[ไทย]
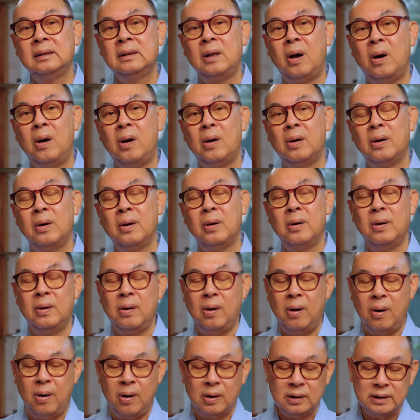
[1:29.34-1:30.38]
ต้อง
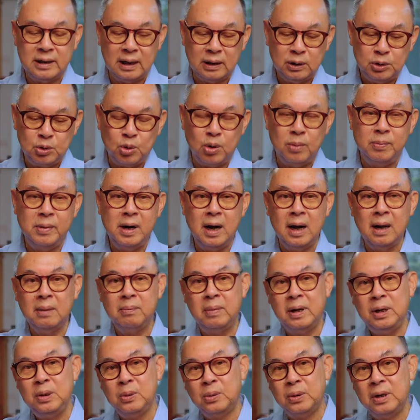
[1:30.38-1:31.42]
ออกจากตัวเมือง
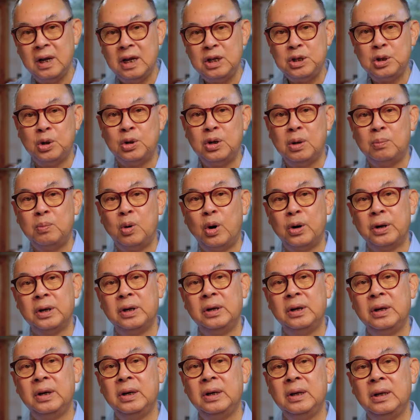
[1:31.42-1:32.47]
ไปอยู่ในชนบท
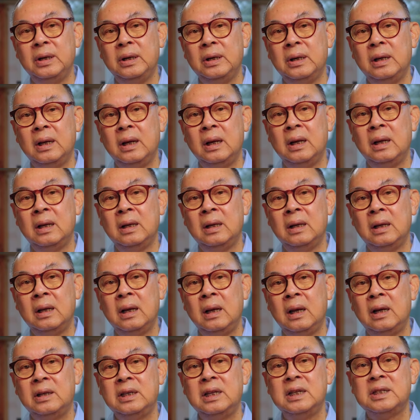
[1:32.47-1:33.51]

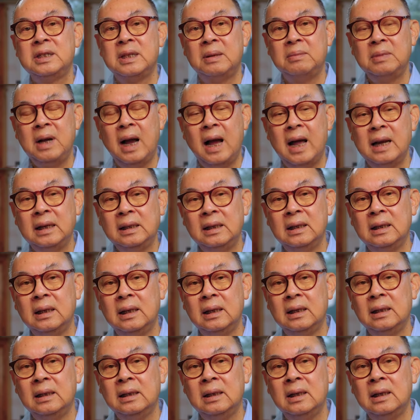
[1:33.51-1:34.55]
และที่สำคัญคือ
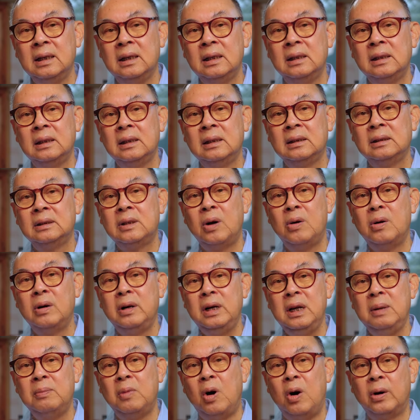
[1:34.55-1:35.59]
ต้อง
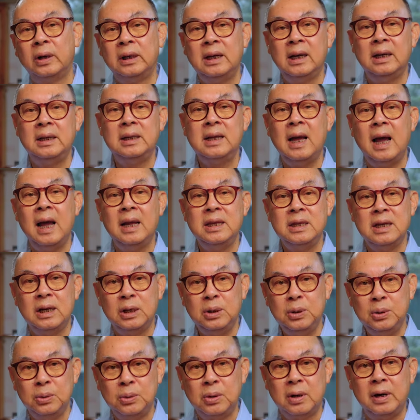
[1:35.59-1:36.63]
รีบออกเดินทางจาก
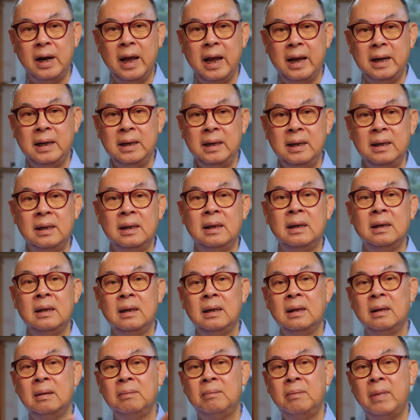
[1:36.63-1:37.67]
ยูเครน
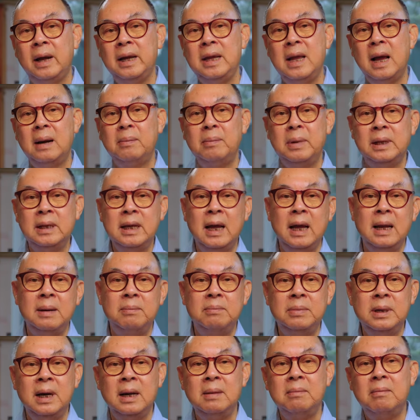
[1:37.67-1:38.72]
ไปยังประเทศ
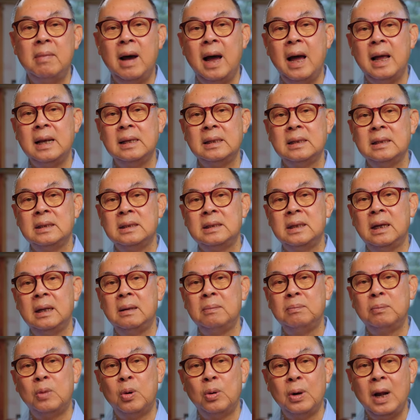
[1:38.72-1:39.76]
เพื่อนบ้าน เช่น
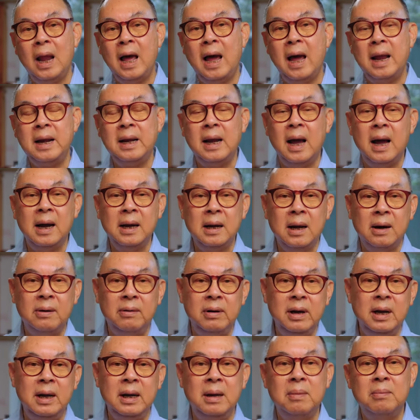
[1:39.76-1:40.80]
โปแลนด์ฮังกา
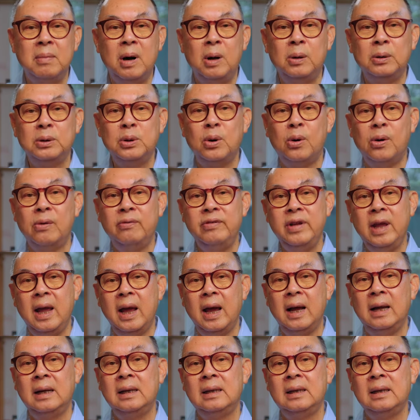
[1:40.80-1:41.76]
รีมอลโดเวีย